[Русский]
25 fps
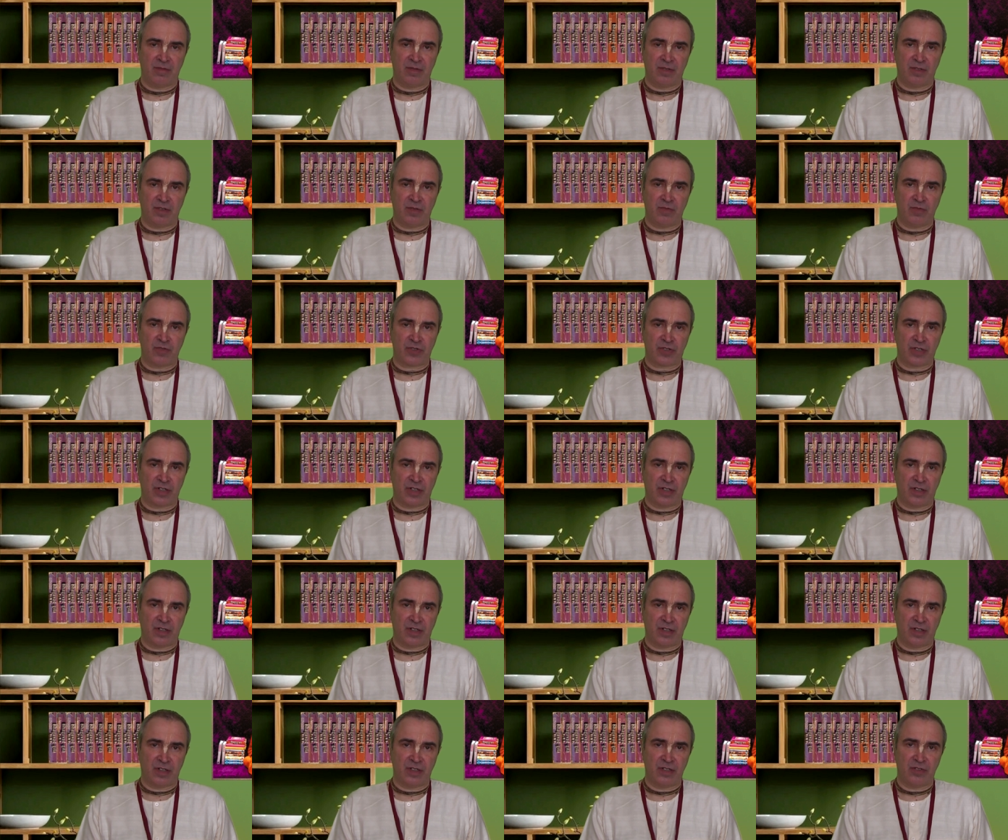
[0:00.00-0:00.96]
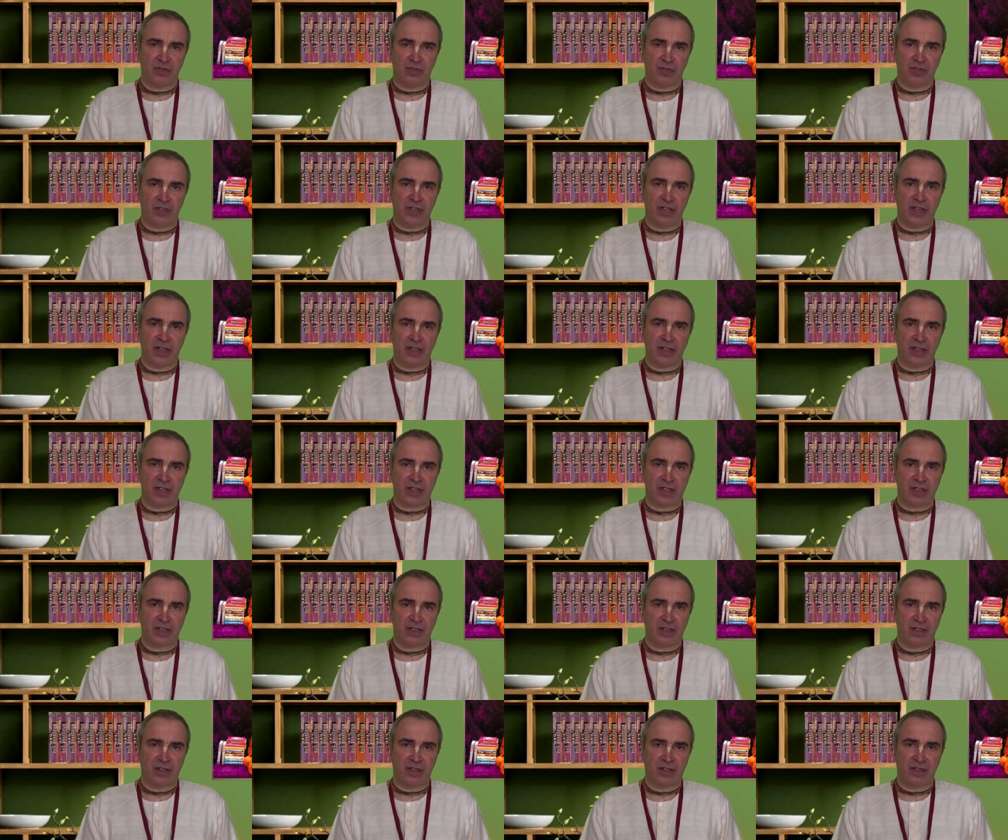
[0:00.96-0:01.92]
потому что ее
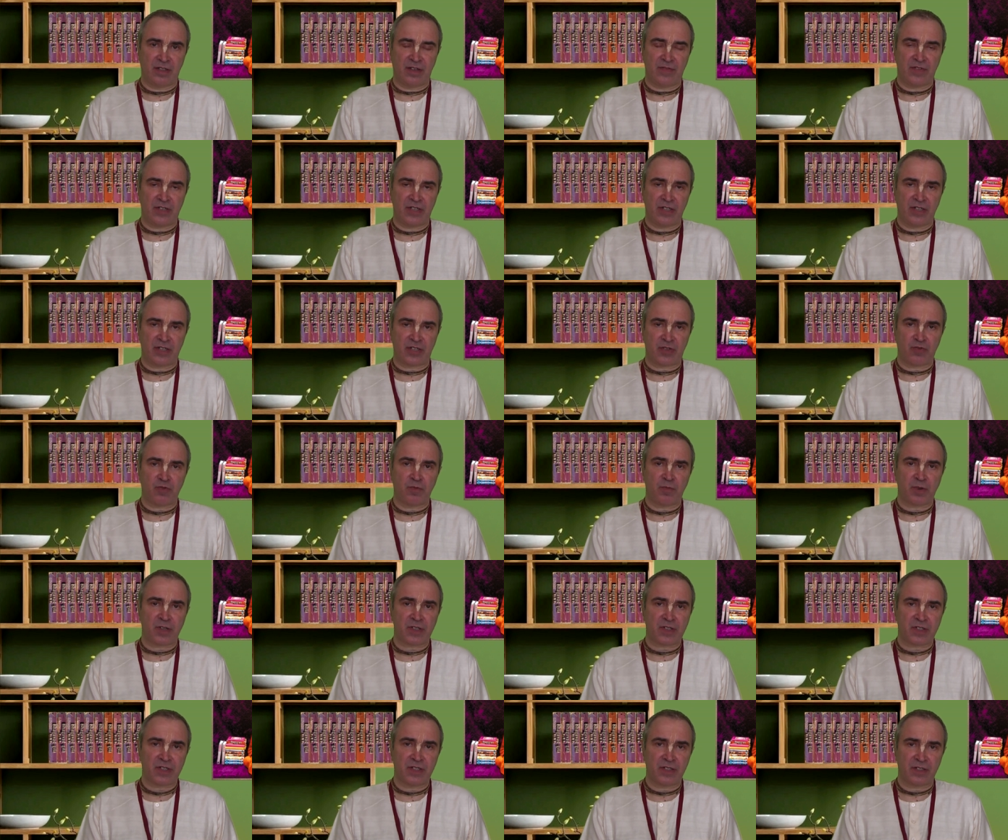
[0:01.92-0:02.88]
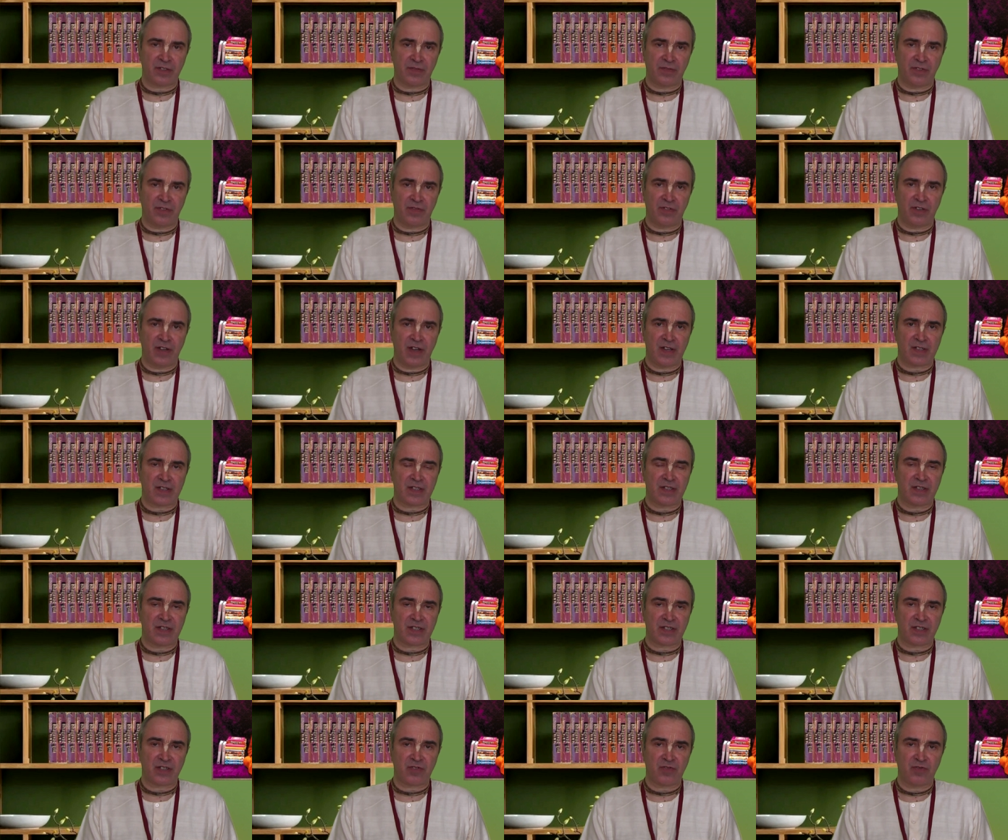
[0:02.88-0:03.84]
деятельность на все 100% является
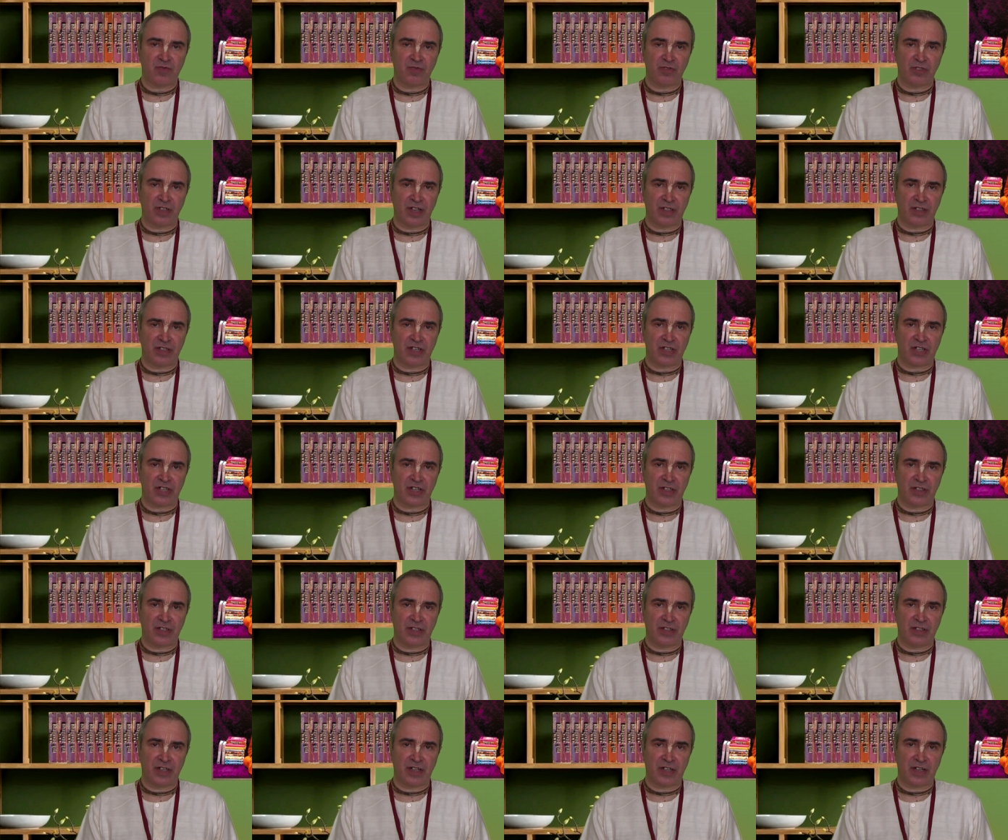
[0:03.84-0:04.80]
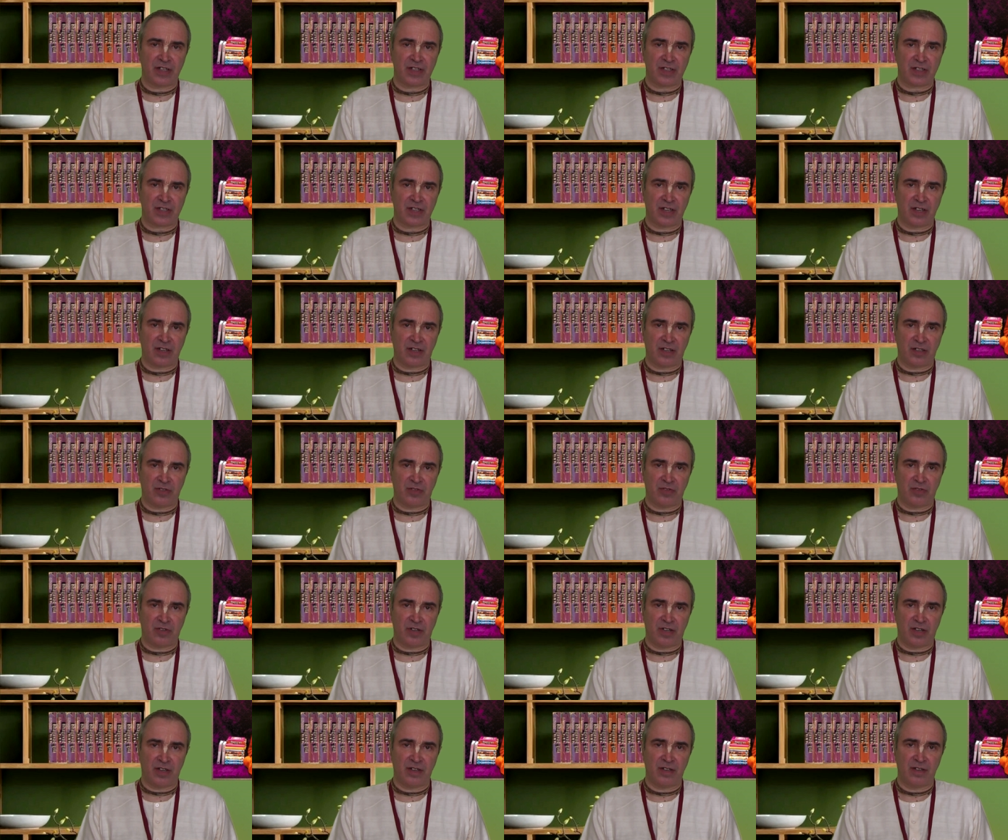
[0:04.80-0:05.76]
незаконной от начала и до конца,
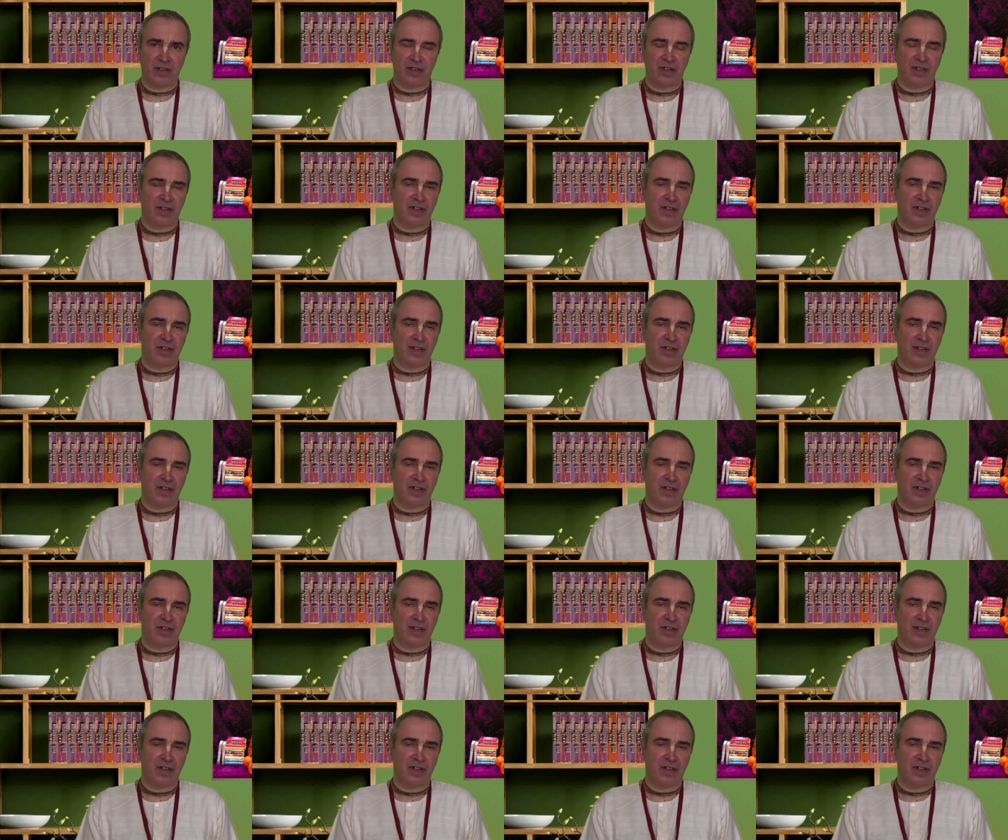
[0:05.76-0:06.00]
которая